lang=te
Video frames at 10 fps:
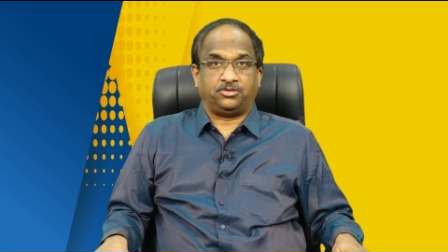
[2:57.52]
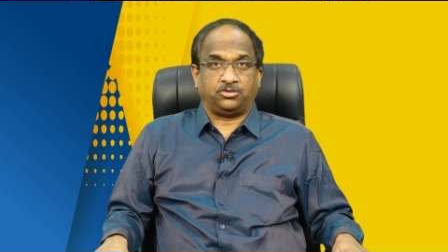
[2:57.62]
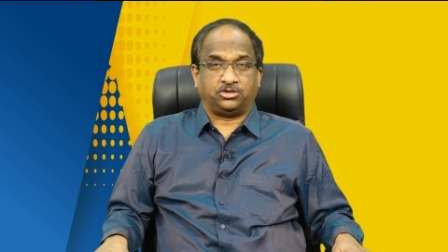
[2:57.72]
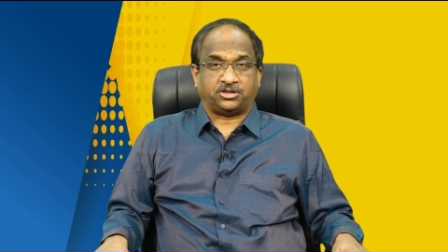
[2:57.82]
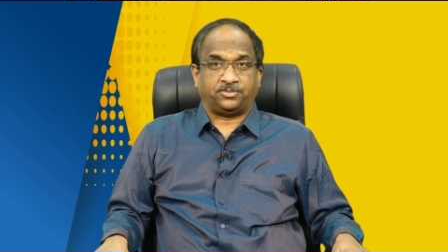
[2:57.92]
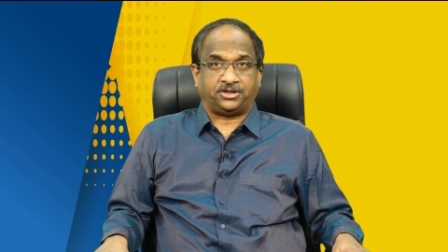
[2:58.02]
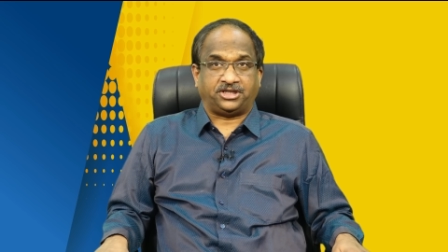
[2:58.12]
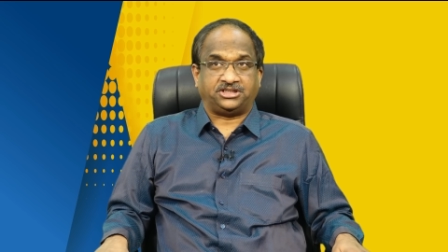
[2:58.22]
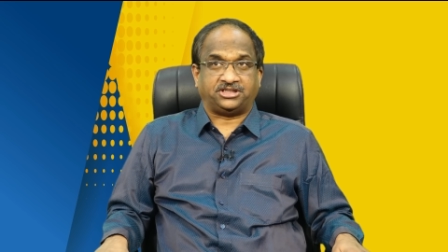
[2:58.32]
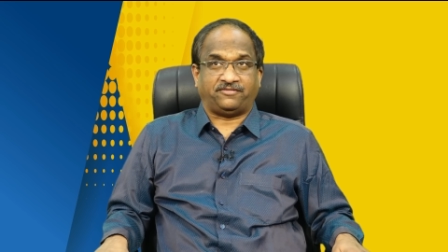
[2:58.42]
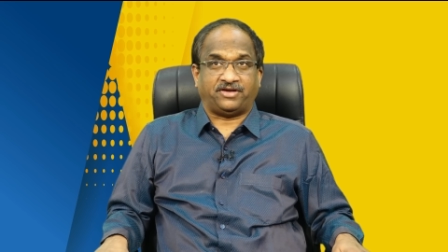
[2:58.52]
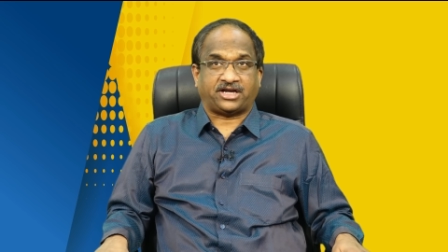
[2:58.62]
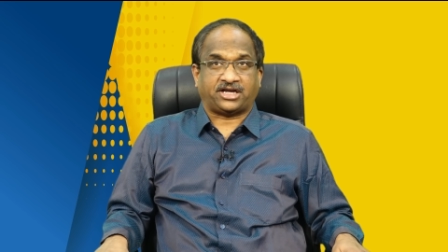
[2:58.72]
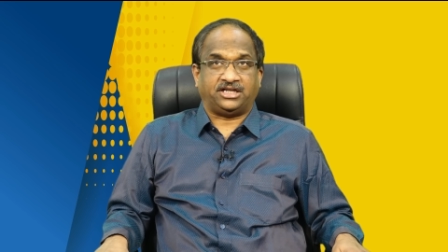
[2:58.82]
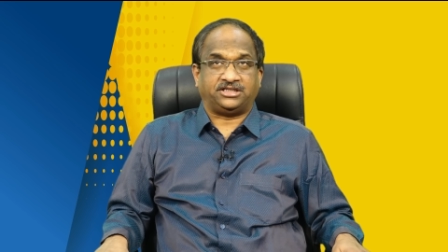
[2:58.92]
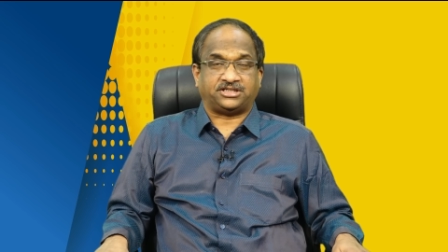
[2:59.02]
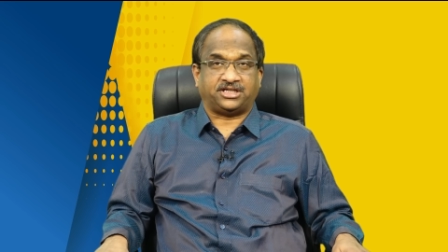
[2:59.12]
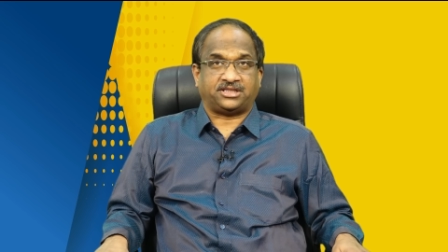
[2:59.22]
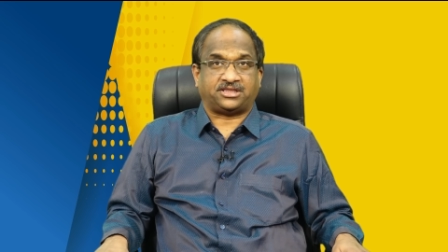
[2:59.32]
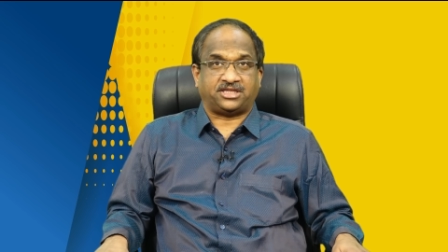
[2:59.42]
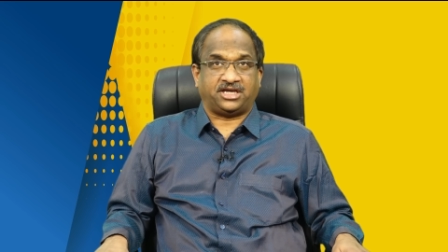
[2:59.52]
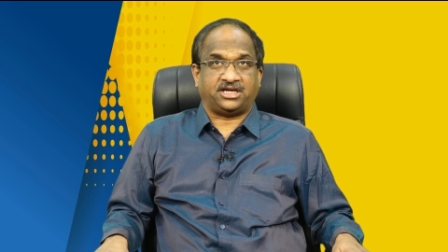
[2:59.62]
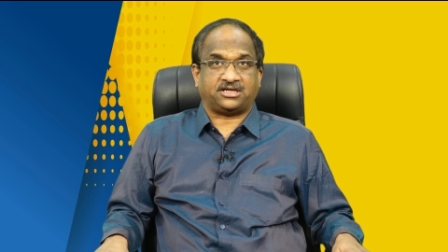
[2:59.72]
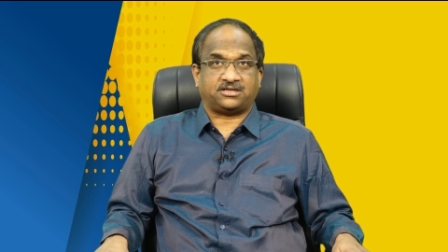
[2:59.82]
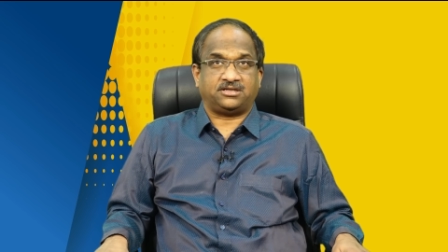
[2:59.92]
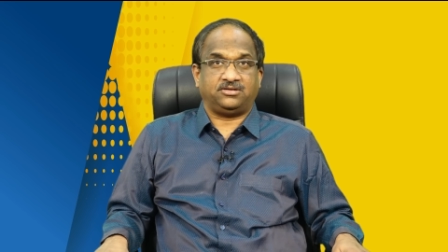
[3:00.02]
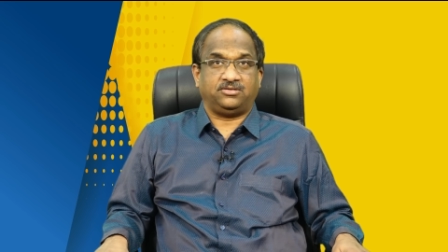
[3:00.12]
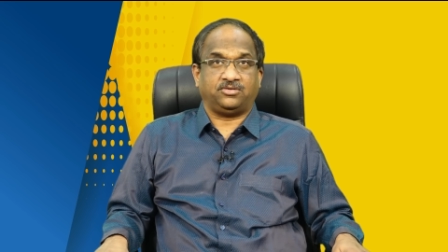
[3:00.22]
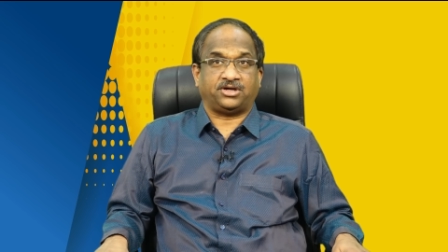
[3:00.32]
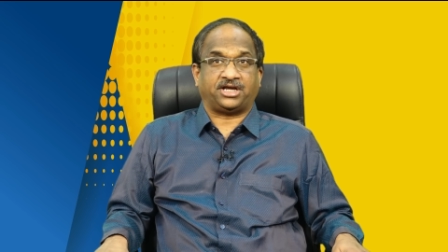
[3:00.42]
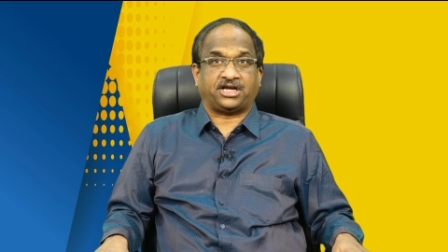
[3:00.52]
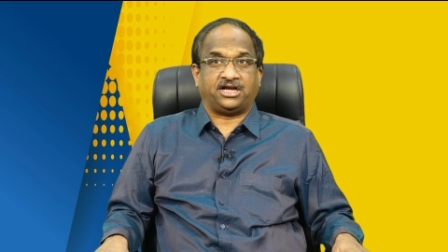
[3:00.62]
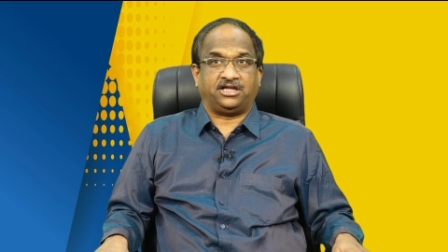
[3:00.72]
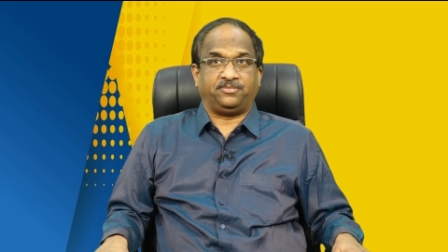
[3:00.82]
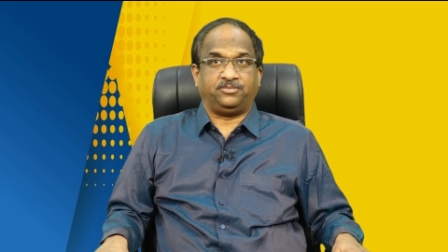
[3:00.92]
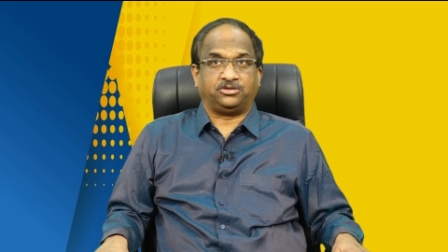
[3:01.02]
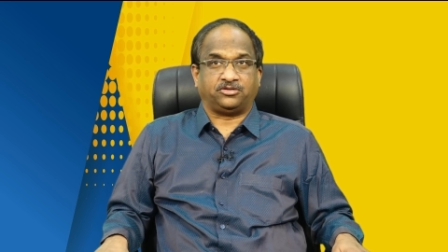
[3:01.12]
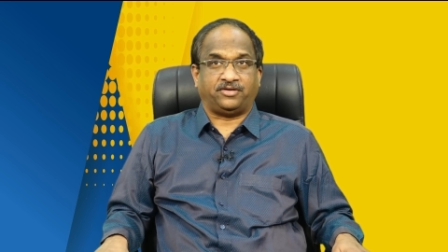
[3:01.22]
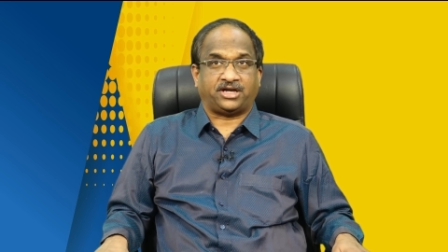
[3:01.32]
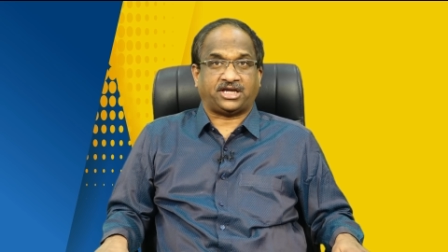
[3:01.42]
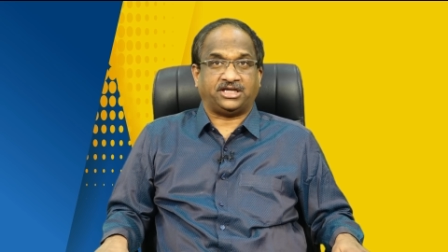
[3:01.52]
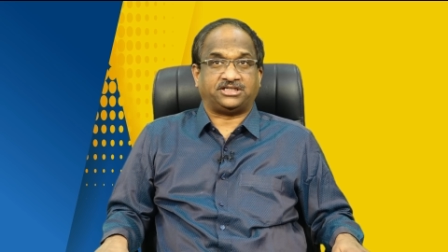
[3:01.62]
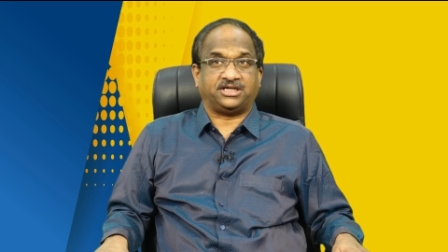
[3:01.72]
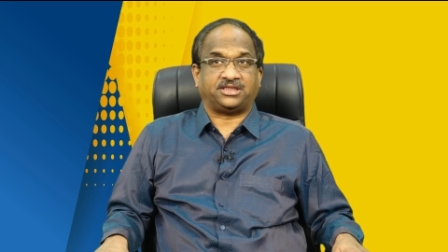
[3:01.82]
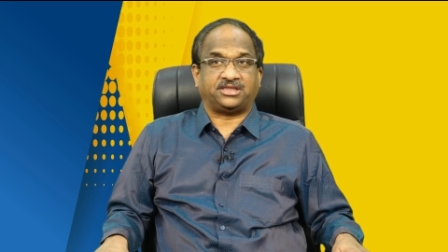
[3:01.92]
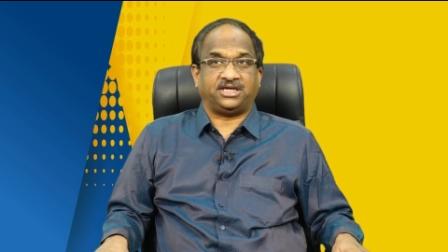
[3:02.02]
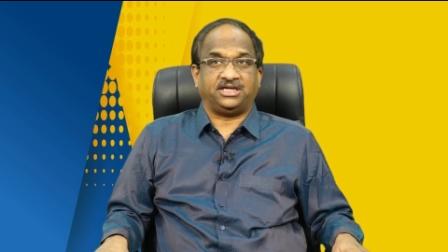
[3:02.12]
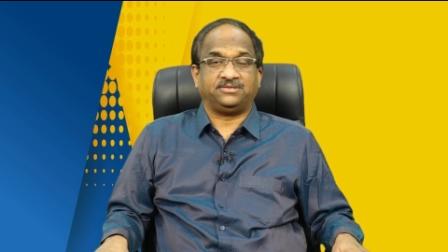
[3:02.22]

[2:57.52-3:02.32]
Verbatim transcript: రోత పుట్టించే వ్యాఖ్యలు చేస్తే ఒక రకంగా అది భూత వ్యాఖ్య చేస్తే